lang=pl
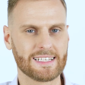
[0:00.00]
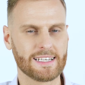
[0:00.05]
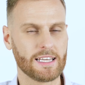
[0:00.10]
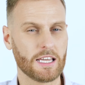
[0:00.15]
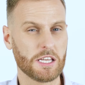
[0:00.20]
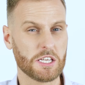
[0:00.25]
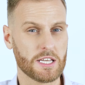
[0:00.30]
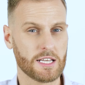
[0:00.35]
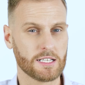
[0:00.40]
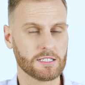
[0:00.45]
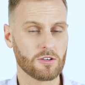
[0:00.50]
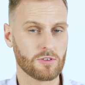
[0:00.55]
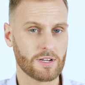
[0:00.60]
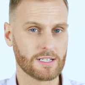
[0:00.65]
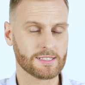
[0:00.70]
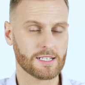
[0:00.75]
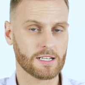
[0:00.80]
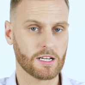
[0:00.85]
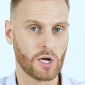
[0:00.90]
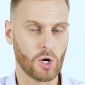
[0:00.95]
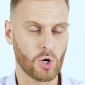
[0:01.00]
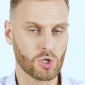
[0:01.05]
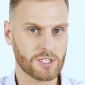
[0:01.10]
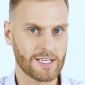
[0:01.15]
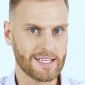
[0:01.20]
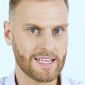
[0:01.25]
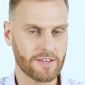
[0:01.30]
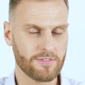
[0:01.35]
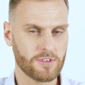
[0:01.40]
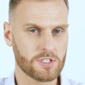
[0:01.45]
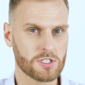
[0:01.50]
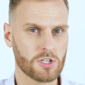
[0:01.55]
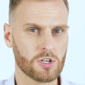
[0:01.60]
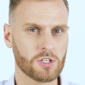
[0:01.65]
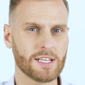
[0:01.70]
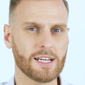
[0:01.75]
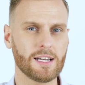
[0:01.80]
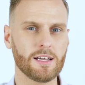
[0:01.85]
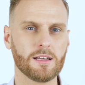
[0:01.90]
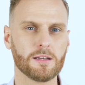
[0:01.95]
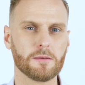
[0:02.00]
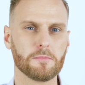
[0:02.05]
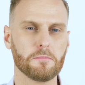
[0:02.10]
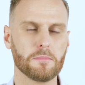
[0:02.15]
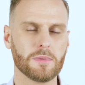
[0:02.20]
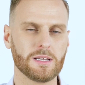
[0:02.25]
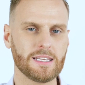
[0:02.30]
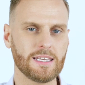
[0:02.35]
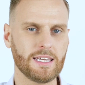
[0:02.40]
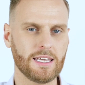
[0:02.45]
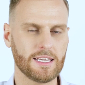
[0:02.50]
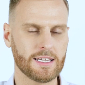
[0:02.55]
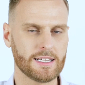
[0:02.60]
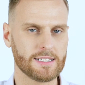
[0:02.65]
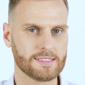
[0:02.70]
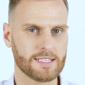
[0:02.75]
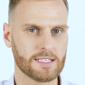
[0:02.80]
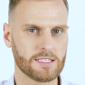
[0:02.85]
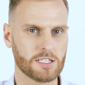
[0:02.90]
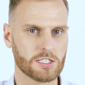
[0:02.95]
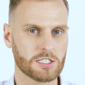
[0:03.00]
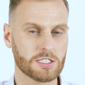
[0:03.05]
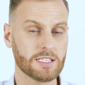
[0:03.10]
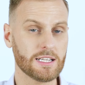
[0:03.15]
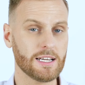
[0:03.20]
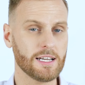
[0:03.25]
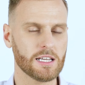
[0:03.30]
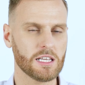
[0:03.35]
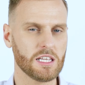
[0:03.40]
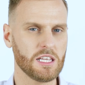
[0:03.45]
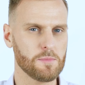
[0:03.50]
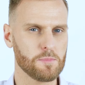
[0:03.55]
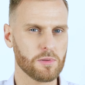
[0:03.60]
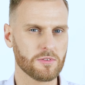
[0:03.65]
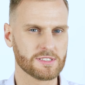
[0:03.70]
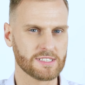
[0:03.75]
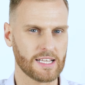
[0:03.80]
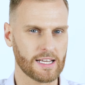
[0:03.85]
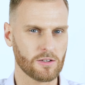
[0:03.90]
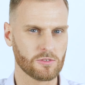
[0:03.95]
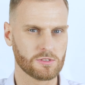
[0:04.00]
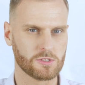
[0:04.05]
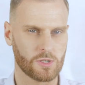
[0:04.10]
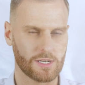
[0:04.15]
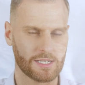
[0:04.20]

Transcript: staje się coraz gorzej nawilżona, mniej estetyczna i powstają